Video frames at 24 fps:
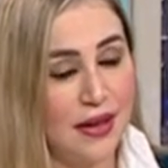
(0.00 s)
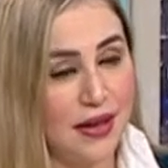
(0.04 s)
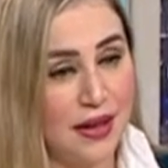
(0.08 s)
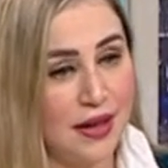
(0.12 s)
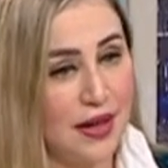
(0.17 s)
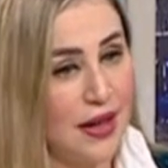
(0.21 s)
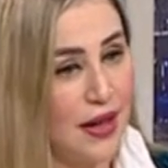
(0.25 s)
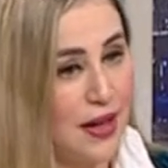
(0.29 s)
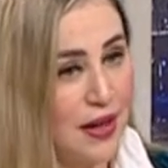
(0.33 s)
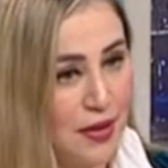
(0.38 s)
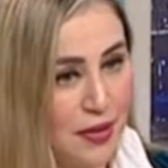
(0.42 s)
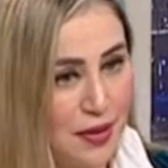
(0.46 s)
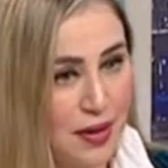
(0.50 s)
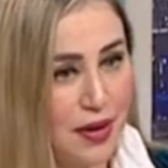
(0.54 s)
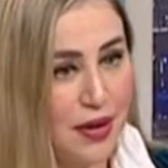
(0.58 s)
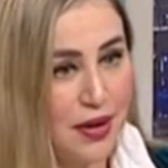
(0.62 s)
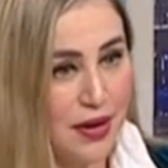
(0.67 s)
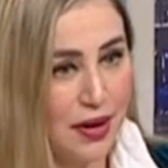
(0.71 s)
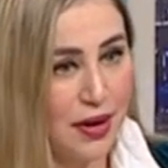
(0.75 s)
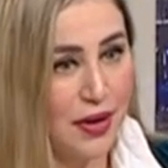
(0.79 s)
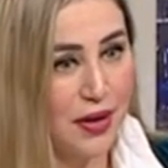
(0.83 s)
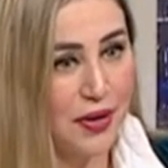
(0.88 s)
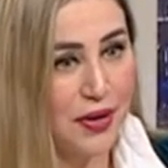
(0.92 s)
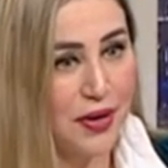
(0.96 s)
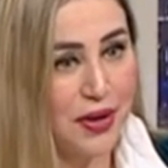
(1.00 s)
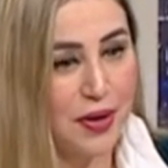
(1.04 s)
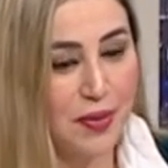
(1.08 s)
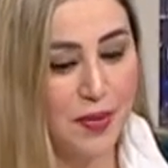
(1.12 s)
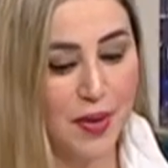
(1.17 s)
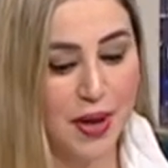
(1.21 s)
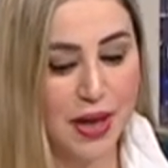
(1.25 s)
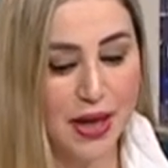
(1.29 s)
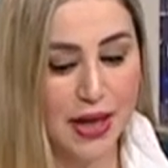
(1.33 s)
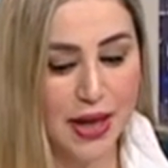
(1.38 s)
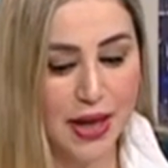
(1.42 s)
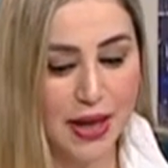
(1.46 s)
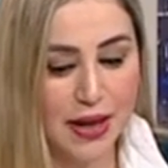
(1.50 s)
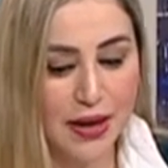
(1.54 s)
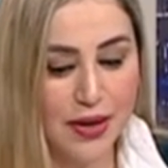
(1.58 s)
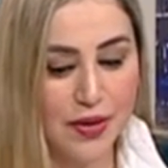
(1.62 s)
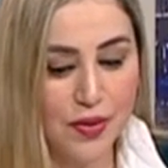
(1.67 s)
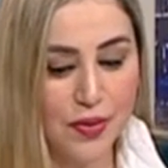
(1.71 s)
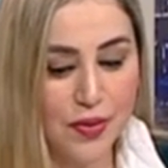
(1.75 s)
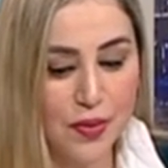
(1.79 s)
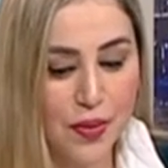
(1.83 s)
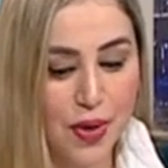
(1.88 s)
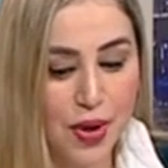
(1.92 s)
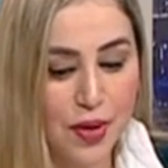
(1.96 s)
يعني آه، تقريبا يعني
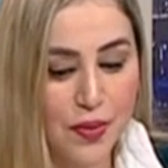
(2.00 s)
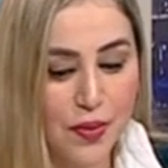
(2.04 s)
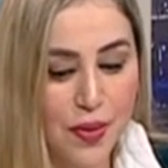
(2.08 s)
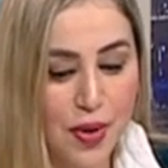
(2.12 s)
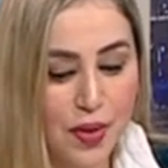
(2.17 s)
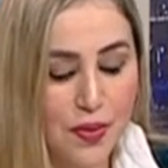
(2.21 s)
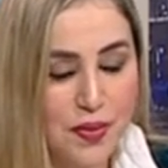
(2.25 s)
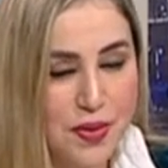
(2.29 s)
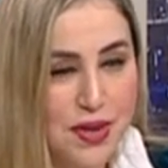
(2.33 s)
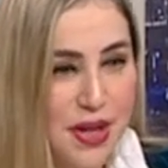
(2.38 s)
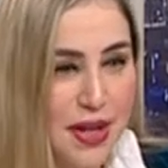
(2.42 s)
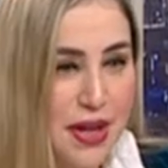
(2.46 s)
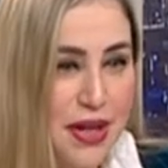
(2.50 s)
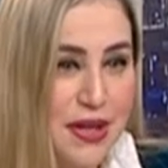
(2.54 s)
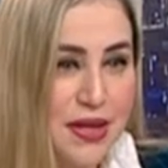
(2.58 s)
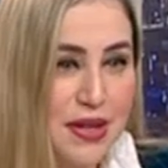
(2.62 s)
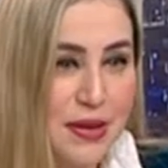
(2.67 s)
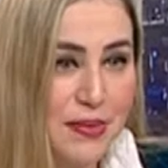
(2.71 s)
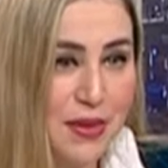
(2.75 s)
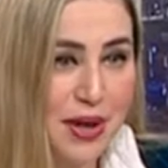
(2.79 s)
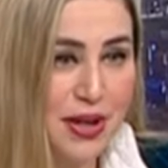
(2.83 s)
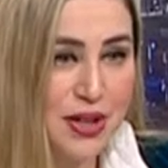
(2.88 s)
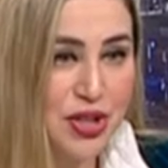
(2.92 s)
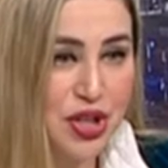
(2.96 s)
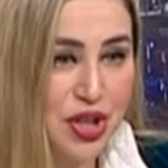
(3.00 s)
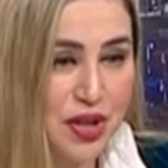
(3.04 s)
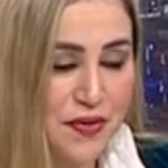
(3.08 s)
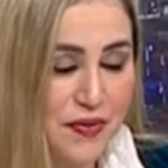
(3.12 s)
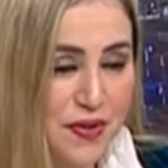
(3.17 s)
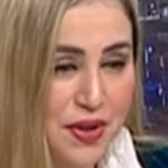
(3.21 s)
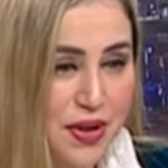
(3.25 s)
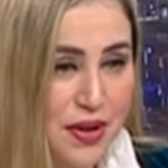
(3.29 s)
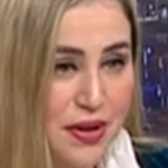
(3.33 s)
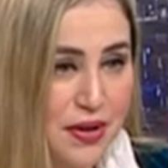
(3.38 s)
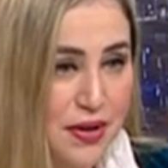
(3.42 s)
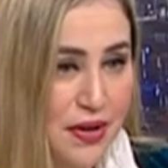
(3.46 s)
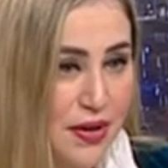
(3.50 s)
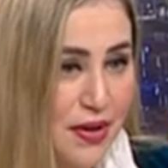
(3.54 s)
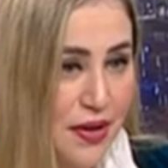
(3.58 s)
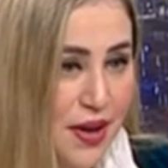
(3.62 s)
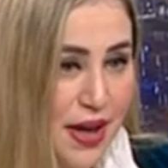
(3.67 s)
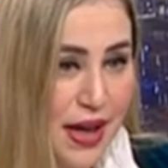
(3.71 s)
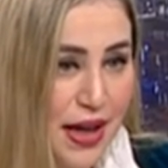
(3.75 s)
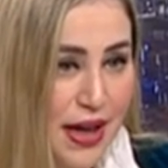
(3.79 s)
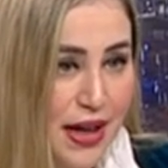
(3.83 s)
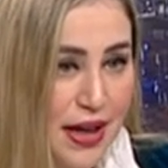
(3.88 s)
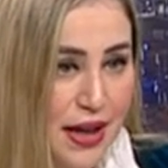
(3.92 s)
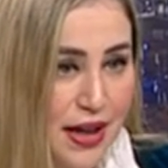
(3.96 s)
وسيناء زي ما احنا شايفين
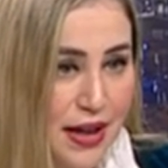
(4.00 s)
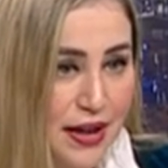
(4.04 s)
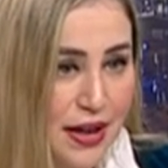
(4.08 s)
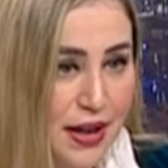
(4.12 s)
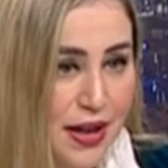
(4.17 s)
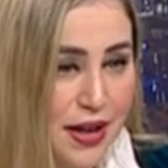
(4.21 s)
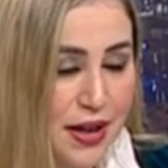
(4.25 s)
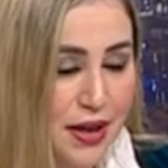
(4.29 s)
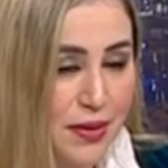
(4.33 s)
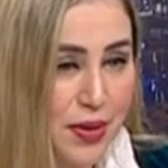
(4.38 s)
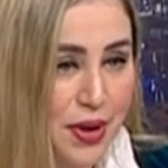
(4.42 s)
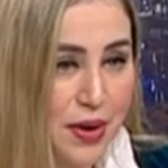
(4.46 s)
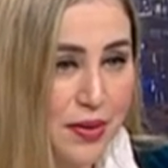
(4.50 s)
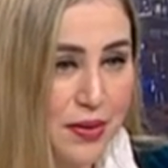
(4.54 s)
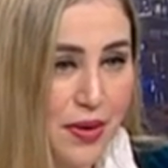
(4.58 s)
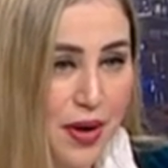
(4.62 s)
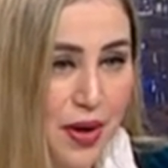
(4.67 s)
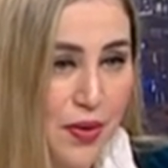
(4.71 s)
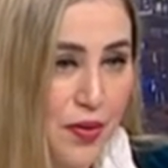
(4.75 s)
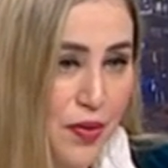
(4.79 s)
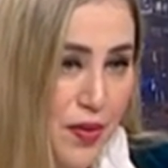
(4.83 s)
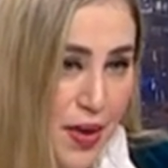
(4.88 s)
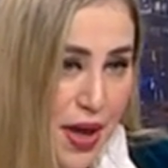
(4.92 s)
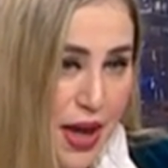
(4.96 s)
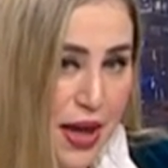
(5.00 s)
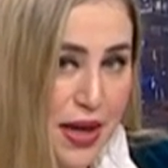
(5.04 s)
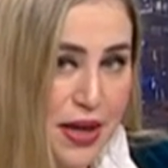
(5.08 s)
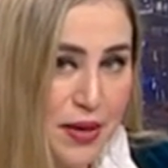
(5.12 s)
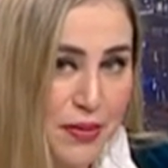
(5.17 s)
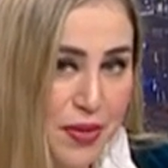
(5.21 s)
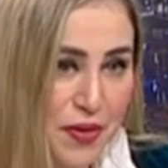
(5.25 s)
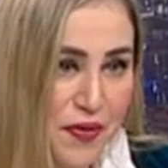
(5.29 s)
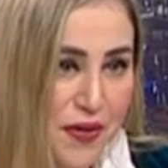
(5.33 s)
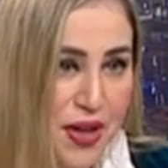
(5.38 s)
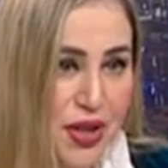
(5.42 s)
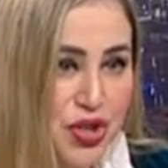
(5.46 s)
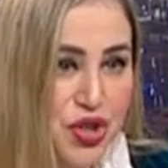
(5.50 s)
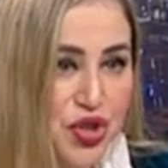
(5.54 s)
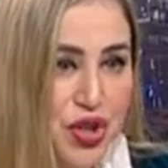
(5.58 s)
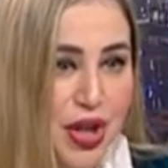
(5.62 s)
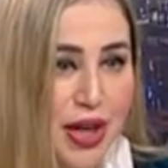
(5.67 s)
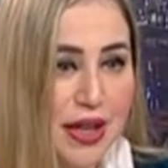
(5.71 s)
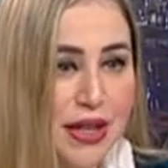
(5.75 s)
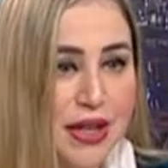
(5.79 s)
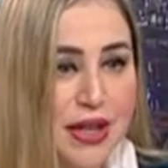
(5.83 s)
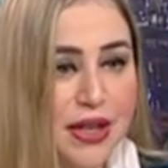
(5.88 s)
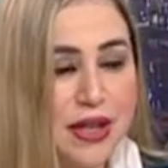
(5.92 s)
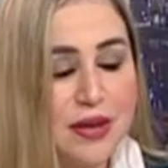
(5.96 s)
خاليه تقريبا او يعني ما فيهاش
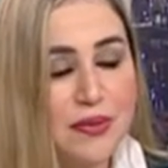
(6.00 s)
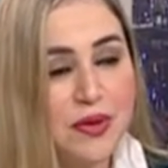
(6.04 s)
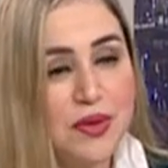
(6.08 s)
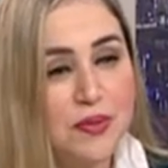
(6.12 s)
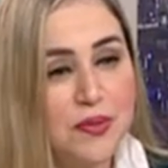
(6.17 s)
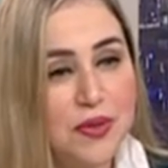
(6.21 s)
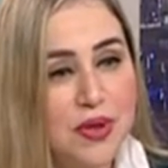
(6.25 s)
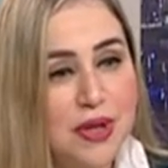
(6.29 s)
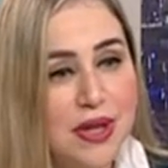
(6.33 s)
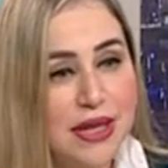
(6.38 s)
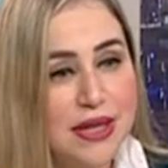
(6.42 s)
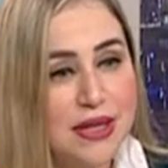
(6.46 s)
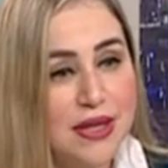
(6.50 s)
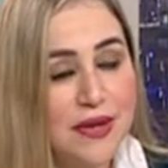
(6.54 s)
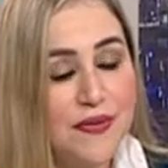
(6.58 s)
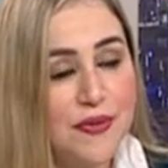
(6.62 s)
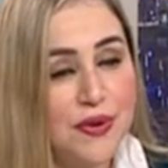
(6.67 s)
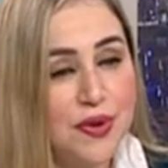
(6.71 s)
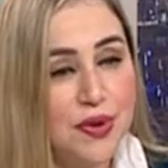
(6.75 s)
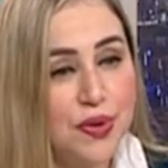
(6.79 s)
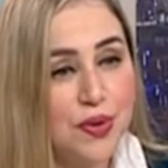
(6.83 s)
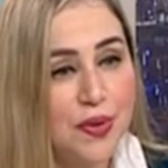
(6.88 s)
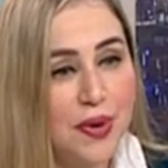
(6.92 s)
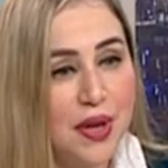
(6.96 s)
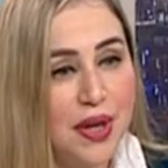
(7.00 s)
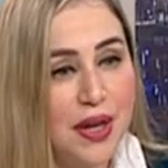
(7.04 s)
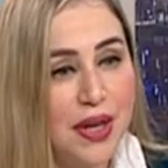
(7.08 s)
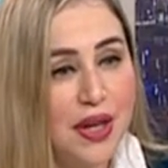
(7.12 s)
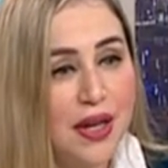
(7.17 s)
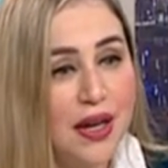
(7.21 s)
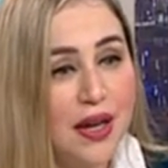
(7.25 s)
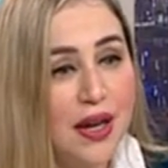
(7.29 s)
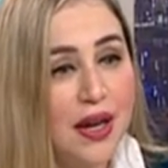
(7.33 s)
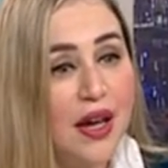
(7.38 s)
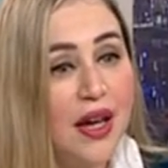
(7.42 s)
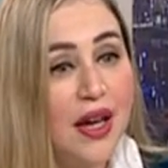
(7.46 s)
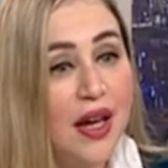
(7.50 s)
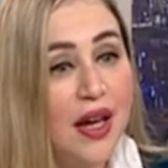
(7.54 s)
عدد كبير من الكثافه السكانيه